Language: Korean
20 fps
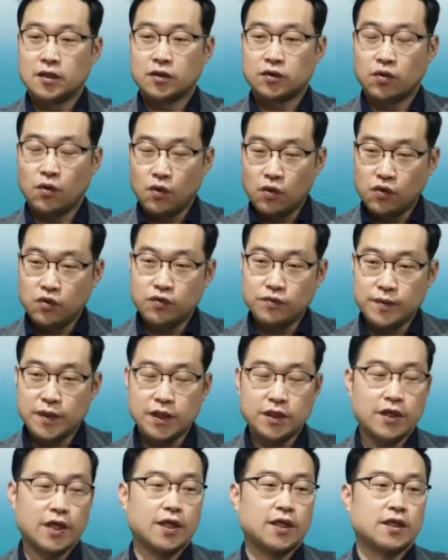
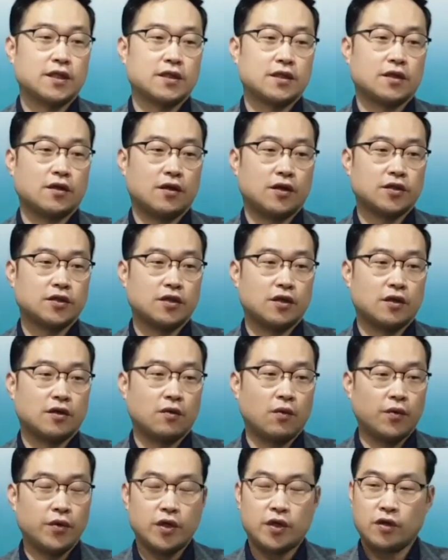도움이 되기는 커녕
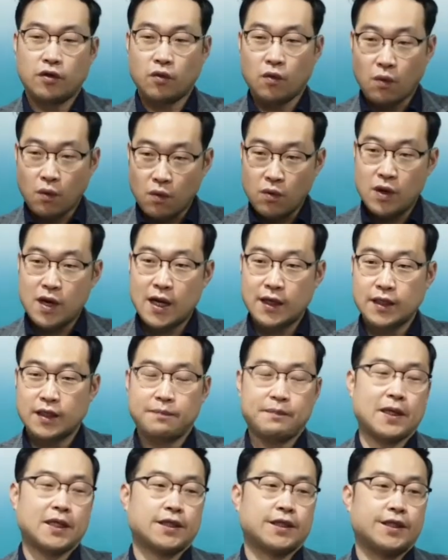오히려
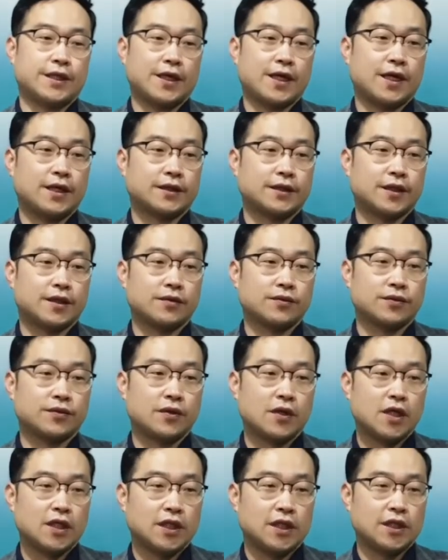곤란에 빠뜨리게 할
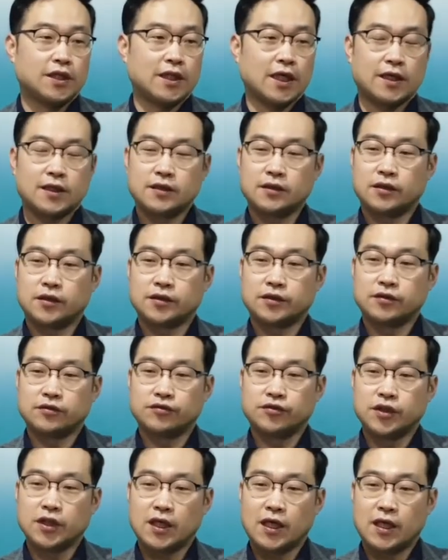때도 있다는 것을
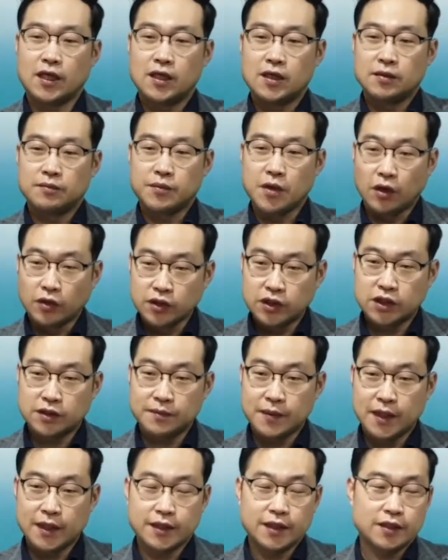우리가
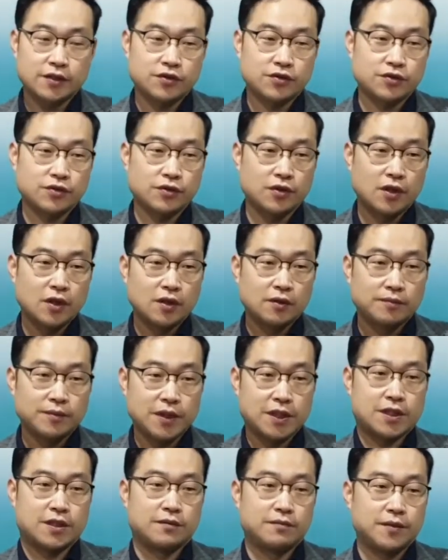명심해야 될 줄
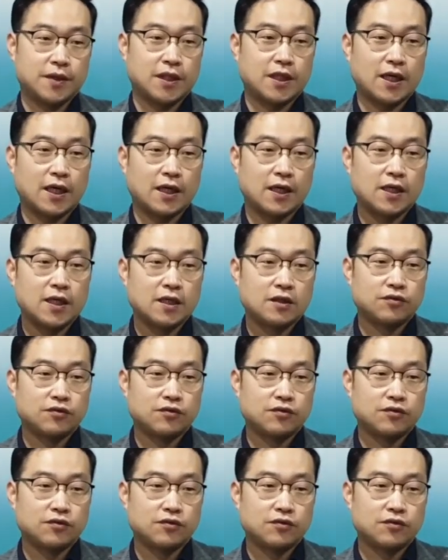믿습니다.